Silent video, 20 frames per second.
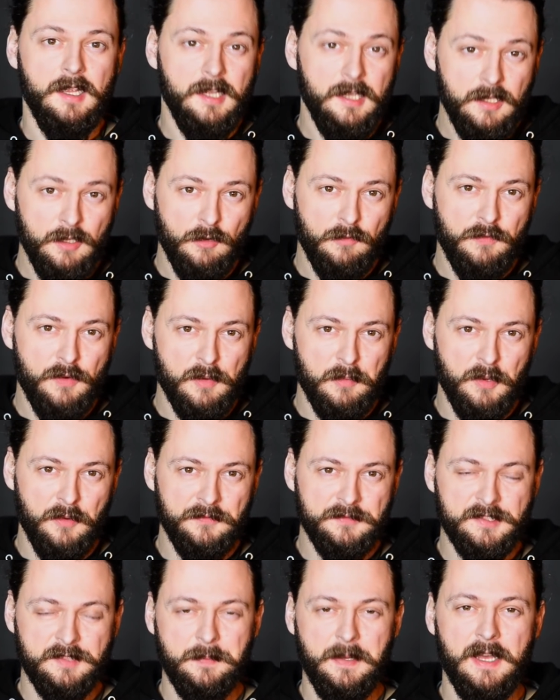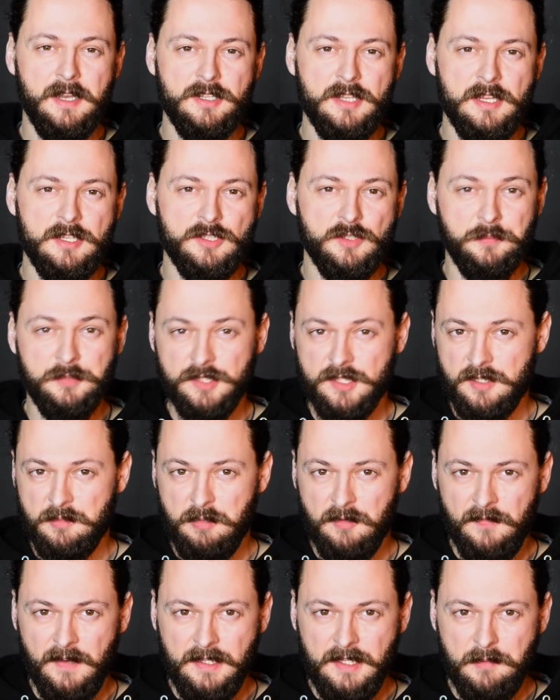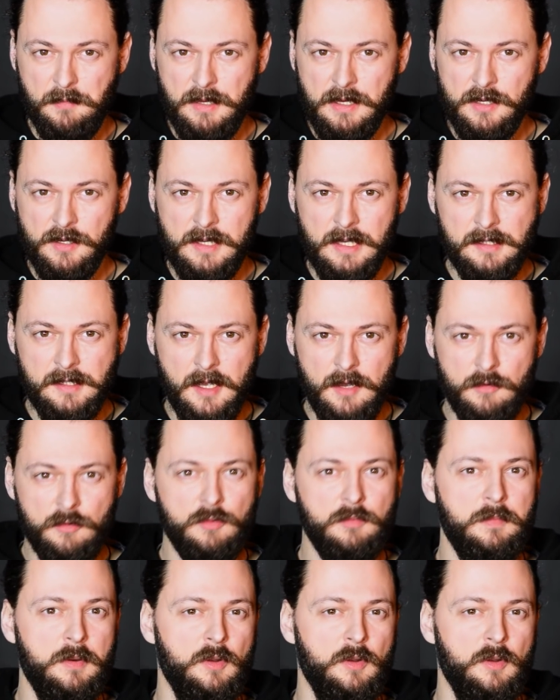Inną formą wsparcia jest subskrybowanie mojego kanału,